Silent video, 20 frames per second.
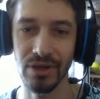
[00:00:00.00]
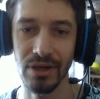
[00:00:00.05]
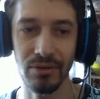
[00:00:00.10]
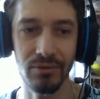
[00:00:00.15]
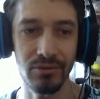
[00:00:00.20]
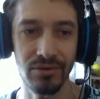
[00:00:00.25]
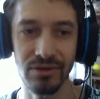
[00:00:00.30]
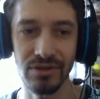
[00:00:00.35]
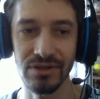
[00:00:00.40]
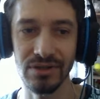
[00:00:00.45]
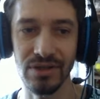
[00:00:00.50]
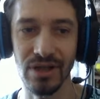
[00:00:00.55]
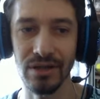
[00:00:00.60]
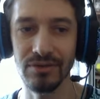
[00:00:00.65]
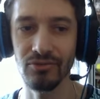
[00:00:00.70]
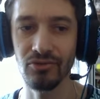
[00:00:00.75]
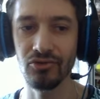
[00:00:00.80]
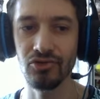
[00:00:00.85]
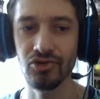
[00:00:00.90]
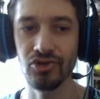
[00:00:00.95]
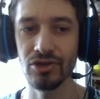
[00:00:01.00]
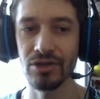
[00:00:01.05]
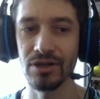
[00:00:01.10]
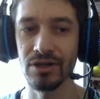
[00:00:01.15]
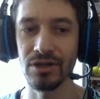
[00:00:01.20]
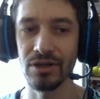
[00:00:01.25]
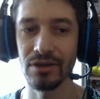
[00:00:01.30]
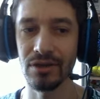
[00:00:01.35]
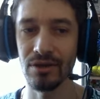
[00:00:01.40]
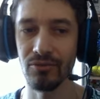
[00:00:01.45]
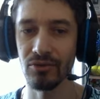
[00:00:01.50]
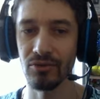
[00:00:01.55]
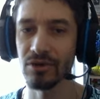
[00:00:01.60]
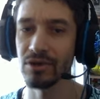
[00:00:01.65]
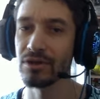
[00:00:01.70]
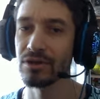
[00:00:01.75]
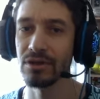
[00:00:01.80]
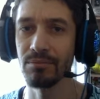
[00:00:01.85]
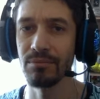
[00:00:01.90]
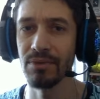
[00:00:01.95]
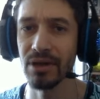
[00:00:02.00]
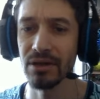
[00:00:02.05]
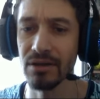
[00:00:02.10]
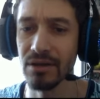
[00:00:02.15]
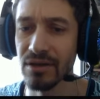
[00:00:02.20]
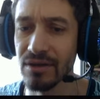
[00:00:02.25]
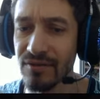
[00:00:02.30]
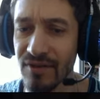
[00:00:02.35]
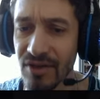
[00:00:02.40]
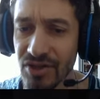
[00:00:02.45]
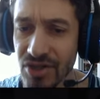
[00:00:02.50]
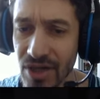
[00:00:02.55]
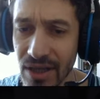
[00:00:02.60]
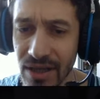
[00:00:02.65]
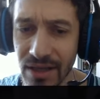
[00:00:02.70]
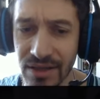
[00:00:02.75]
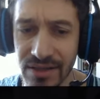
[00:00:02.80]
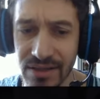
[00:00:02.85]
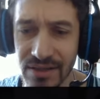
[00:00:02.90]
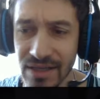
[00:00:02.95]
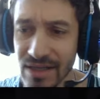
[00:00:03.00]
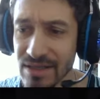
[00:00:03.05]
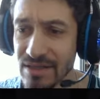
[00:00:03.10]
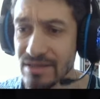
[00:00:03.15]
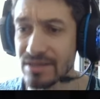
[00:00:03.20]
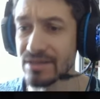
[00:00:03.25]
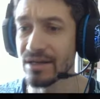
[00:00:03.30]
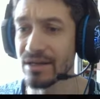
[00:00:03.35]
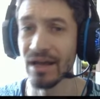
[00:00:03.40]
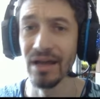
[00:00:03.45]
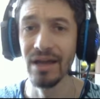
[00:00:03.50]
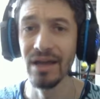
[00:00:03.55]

Я вот не знаю. 94 это его, наверное, не изначальная статистика.